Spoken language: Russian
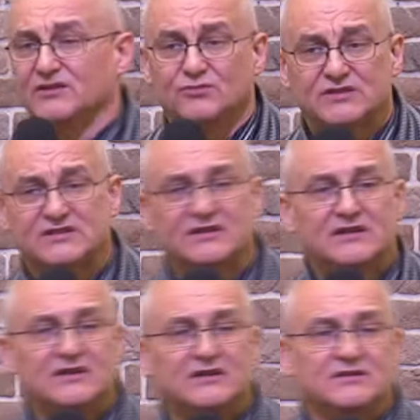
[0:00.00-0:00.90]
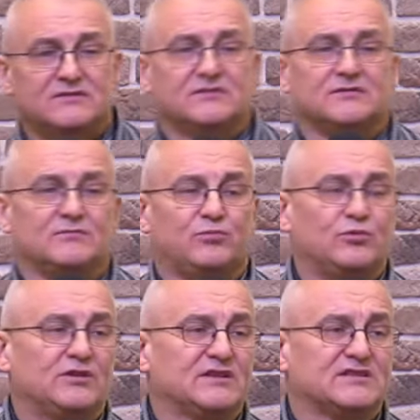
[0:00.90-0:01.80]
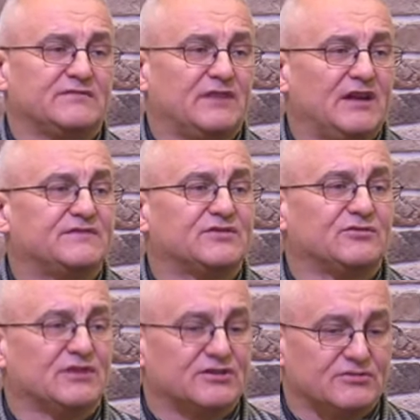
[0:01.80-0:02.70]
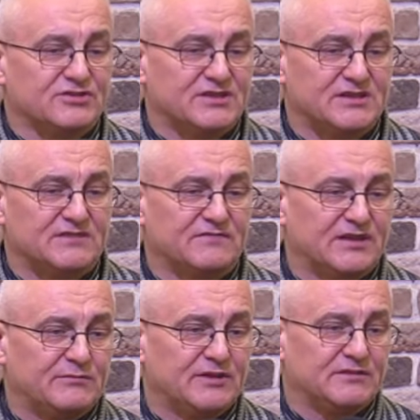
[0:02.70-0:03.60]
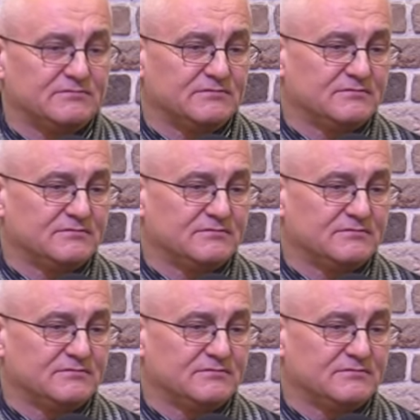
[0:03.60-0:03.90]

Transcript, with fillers: То есть Бог называет всю нашу жизнь время